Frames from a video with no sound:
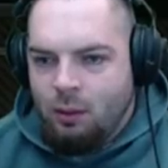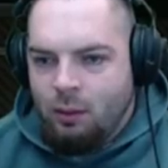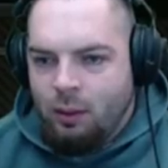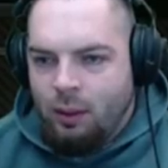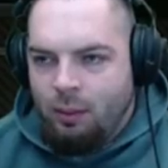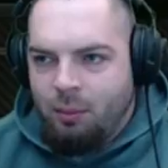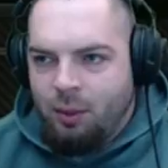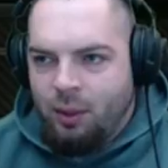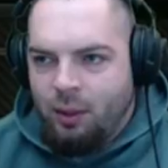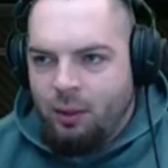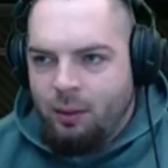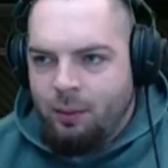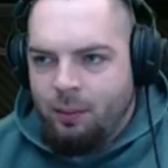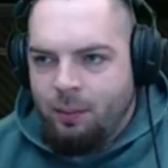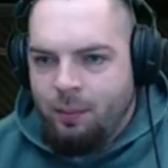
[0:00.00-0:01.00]
Emre. Ja,
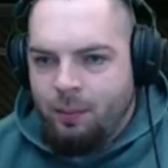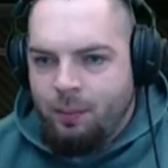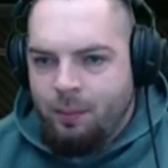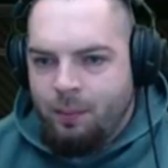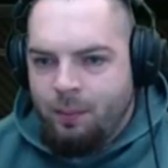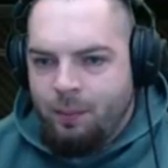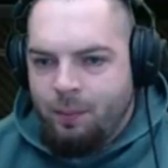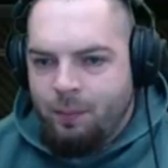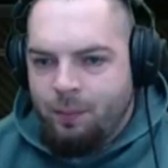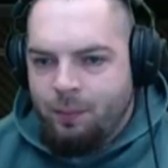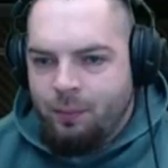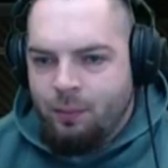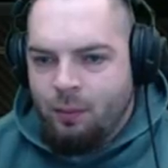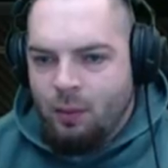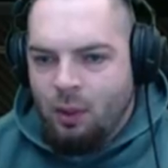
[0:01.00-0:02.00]

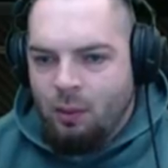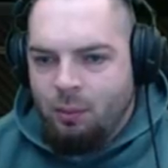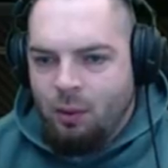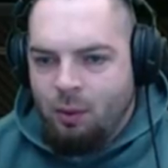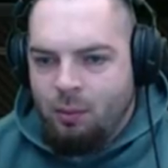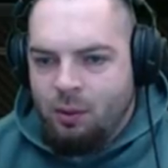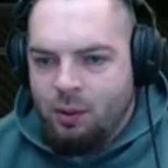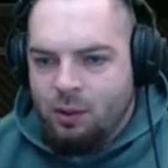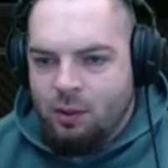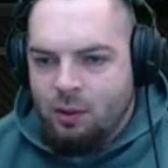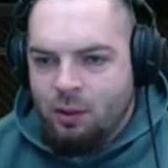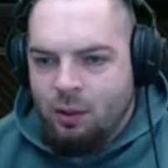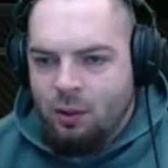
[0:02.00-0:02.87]
warum nicht?